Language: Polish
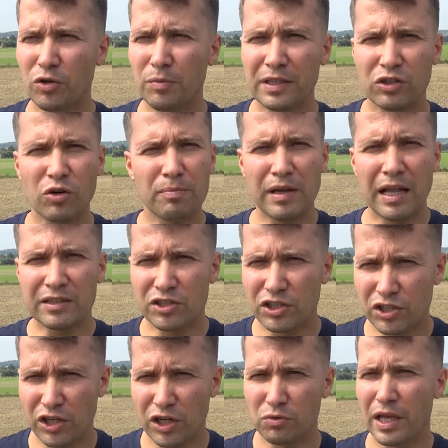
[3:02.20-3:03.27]
i kobieta kompletnie
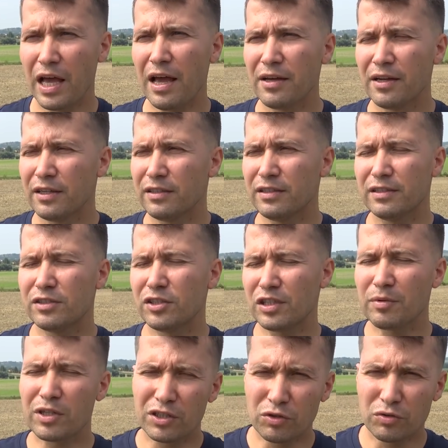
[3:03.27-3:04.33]
cię nie szanuje, e, gdzieś
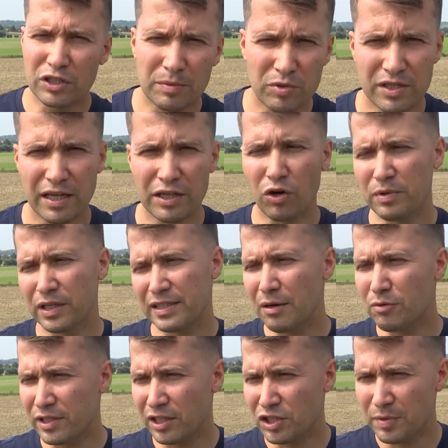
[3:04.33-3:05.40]
tam krytykuje cię przy znajomych,
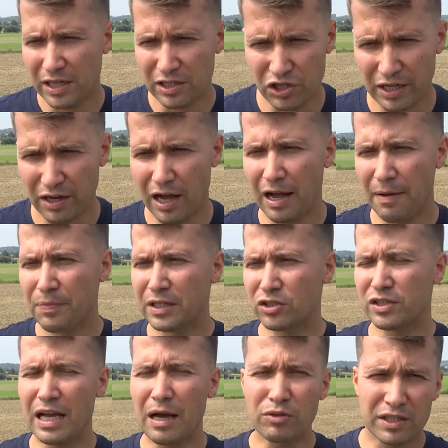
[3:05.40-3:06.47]
cały czas na ciebie narzeka,
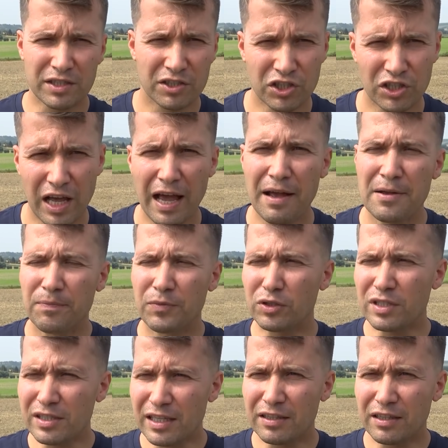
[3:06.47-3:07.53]
że cały czas jest źle, no
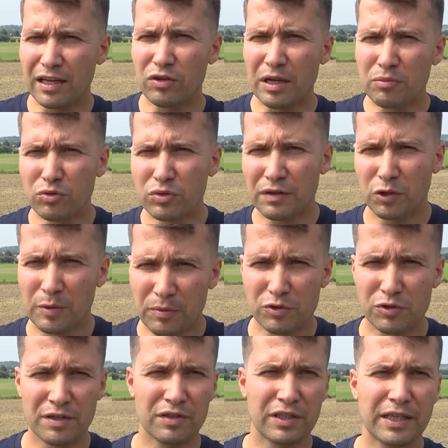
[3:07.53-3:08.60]
to niestety, ale ona buduje w tobie
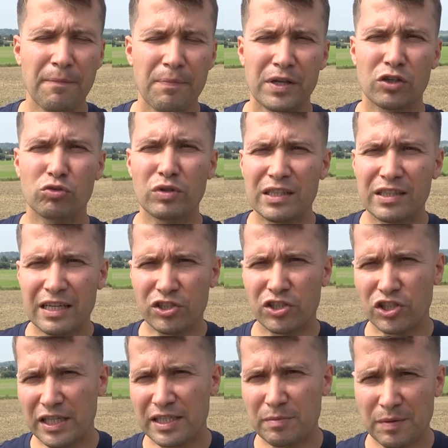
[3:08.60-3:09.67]
poczucie winy, które też
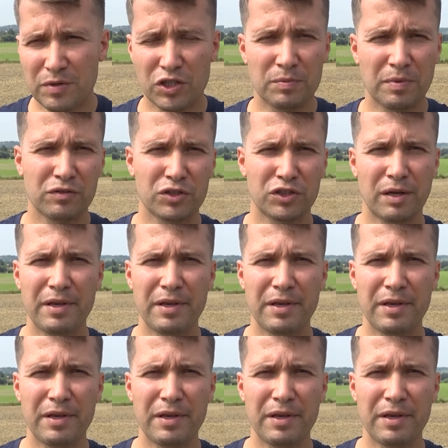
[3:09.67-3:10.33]
z czasem zabierze ci pewność